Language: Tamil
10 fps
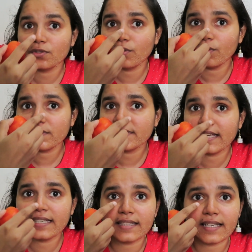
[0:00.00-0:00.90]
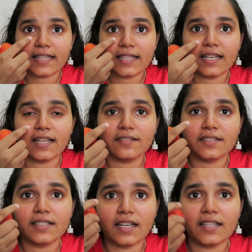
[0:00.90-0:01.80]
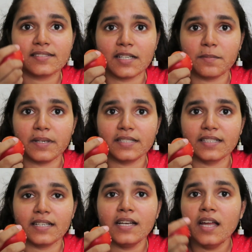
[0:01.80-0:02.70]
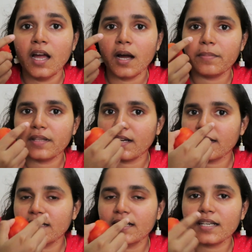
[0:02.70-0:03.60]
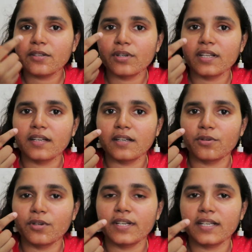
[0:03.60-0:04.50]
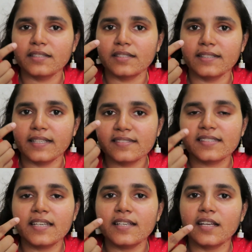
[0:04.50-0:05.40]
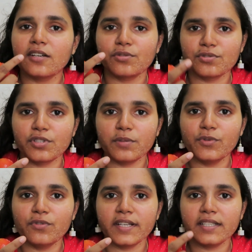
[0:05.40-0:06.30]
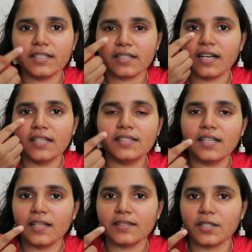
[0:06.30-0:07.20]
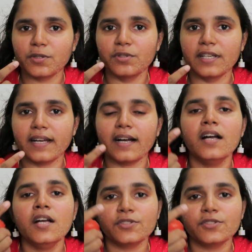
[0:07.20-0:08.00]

ஸோ நோஸில் இந்த இடத்துலலாம் வந்து நல்லா ஸ்க்ரப் பண்ணுங்கள் அப்போ தான் அங்கே இருக்கிற உங்களை உங்களோட அந்த டெட் ஸ்கின்லாம் கொஞ்சம் ரிமூவ் ஆகி எங்கள் அழுக்கெல்லாம் தங்கும் இல்லையா